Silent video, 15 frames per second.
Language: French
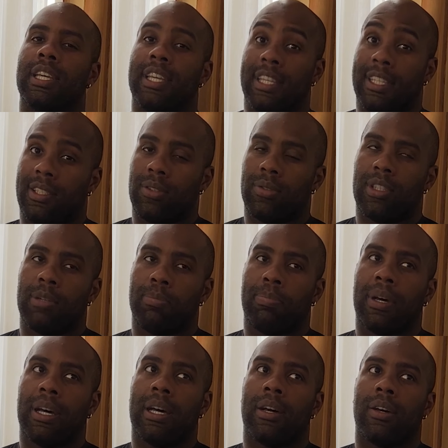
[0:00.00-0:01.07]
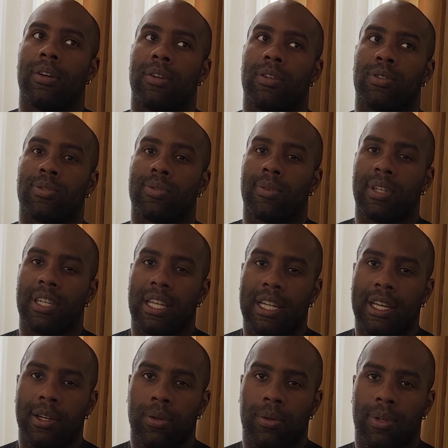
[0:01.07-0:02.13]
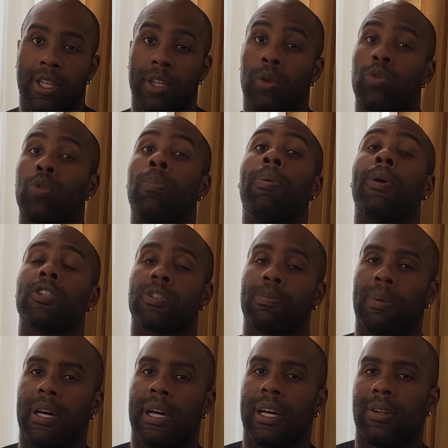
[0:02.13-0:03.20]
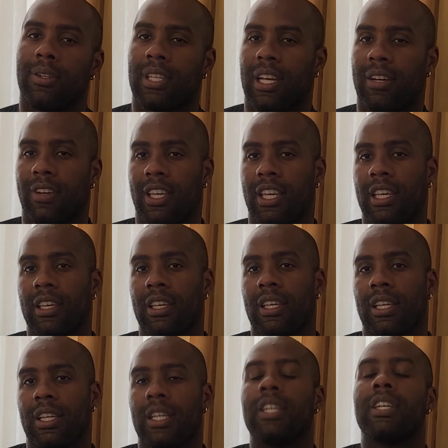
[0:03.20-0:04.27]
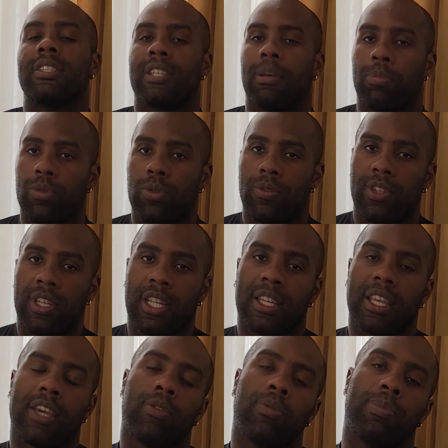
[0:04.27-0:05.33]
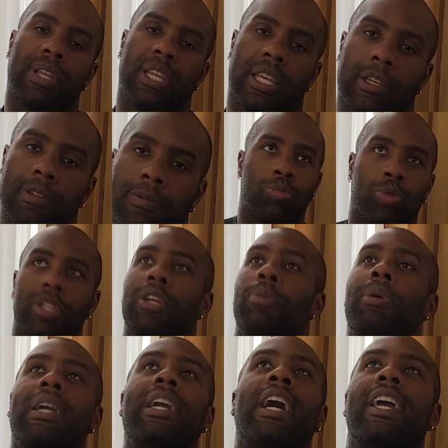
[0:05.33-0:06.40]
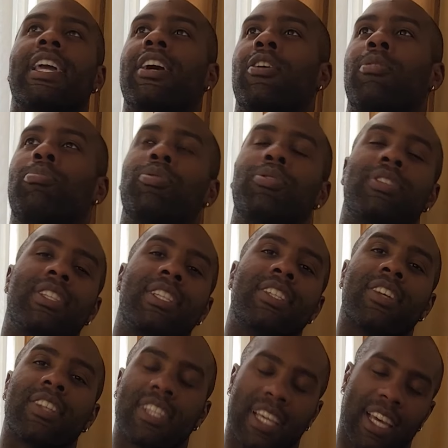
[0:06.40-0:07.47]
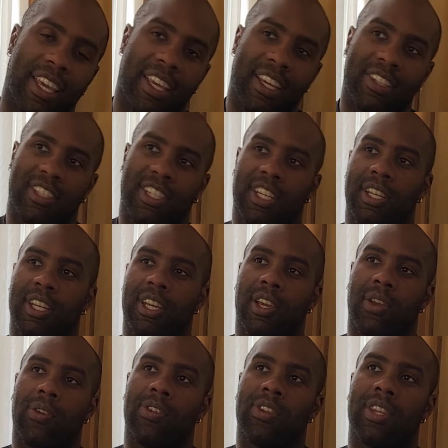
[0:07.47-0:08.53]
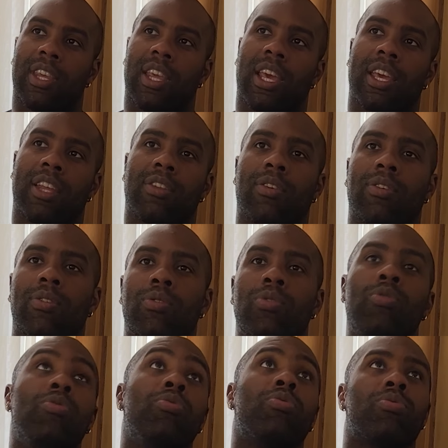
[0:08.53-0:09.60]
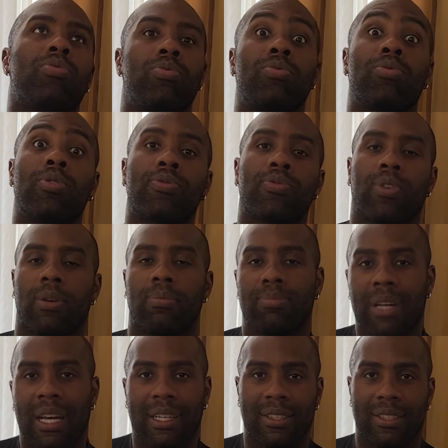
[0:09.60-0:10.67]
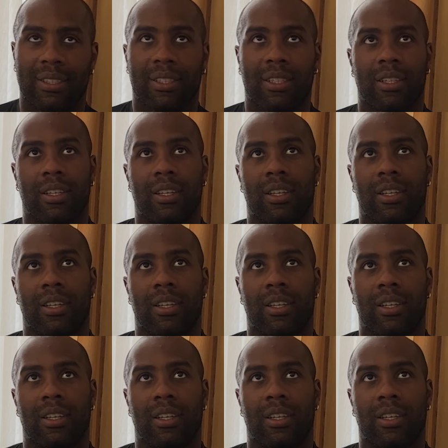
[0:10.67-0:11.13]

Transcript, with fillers: Et si on n'est pas euh, solide là-haut et on ne pense pas à le travailler, ça peut devenir très compliqué. Moi, dans ma carrière, en plus de 10 ans de carrière, j'ai réussi à être une ou deux fois max